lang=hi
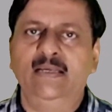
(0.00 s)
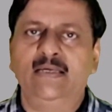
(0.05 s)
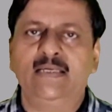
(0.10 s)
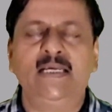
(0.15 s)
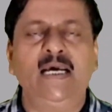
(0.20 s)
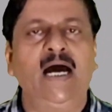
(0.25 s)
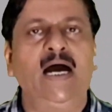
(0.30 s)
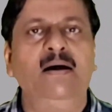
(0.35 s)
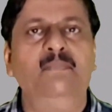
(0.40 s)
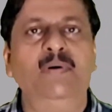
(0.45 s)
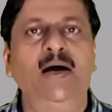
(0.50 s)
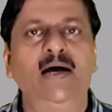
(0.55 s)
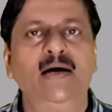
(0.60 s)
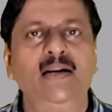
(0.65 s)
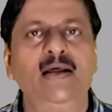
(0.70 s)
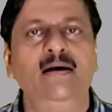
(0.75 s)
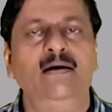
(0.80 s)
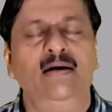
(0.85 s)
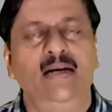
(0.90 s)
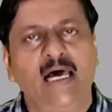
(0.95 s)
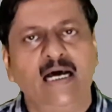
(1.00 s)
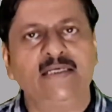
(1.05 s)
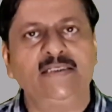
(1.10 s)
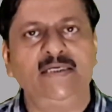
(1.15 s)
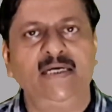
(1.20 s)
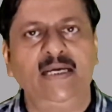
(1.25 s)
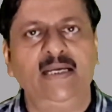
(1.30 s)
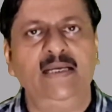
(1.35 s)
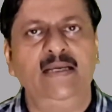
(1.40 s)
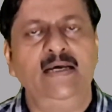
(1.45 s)
कि हमारा
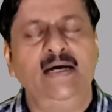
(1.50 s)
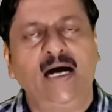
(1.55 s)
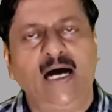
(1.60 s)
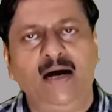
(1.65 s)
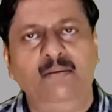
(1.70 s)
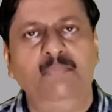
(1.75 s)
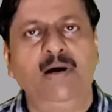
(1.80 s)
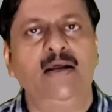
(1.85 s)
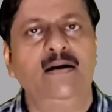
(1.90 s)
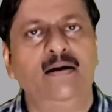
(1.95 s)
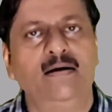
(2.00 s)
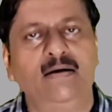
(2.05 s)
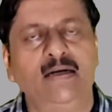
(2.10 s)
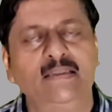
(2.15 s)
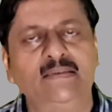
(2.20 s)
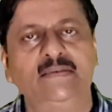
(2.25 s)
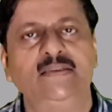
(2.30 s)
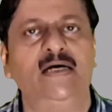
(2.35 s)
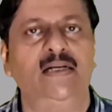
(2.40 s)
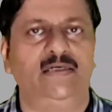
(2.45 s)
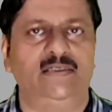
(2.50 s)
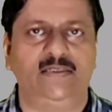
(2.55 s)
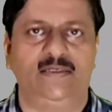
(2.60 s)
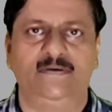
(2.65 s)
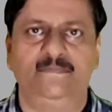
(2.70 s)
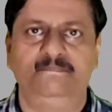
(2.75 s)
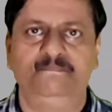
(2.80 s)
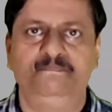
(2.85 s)
लक्ष्य है हमारा रिजल्ट